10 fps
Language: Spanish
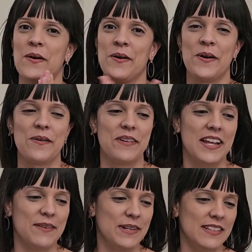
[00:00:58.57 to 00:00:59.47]

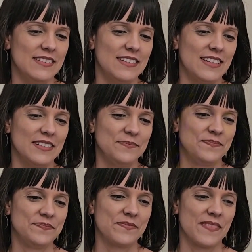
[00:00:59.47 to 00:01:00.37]
Obviamente,
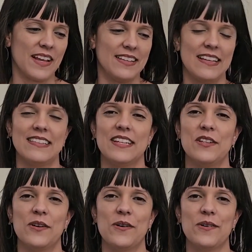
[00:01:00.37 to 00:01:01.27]
eso ha
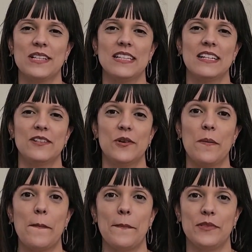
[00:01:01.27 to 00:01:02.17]
sido desde el
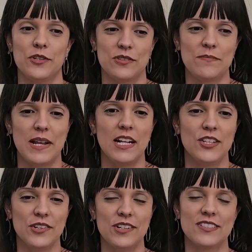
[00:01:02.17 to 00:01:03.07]

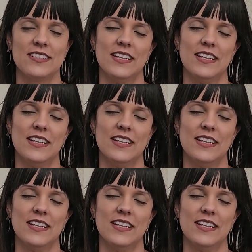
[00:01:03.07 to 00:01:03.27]
2002